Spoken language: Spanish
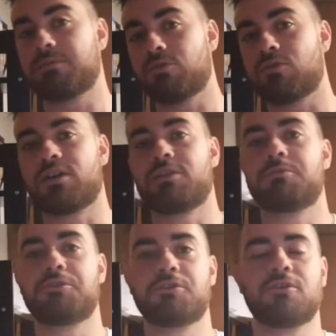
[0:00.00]
hicimos con el
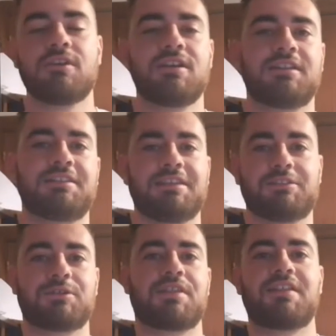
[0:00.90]
vídeo de
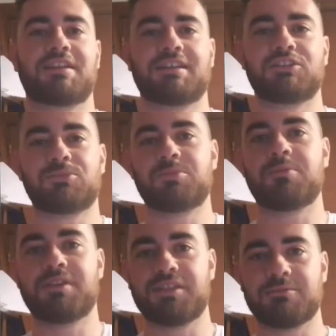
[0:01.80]
historia del reggaetón, pues
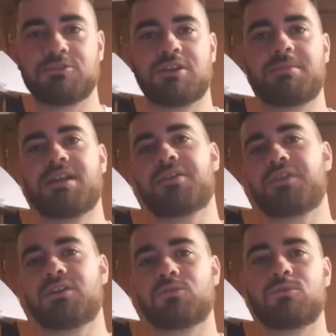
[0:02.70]
merece mucha pena
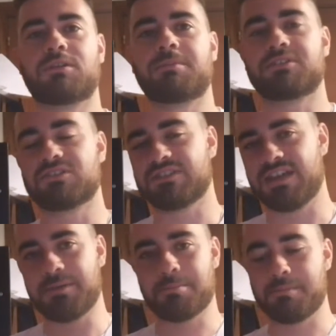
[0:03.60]
hacer un repaso, así
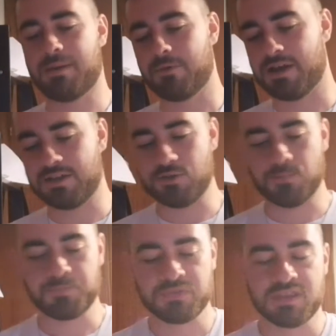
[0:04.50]
que vamos a ello.